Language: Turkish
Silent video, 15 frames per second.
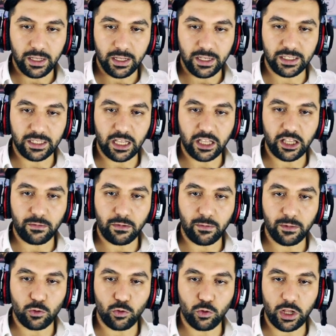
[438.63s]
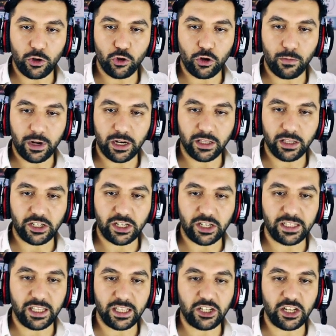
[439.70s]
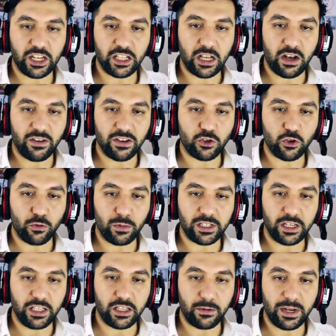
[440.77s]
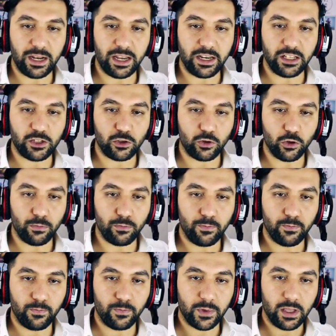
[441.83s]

Hızlandırmamı da kullanıyorum arkadaşlar. Seri şekilde hava soğumasını indirmelerini istiyorum.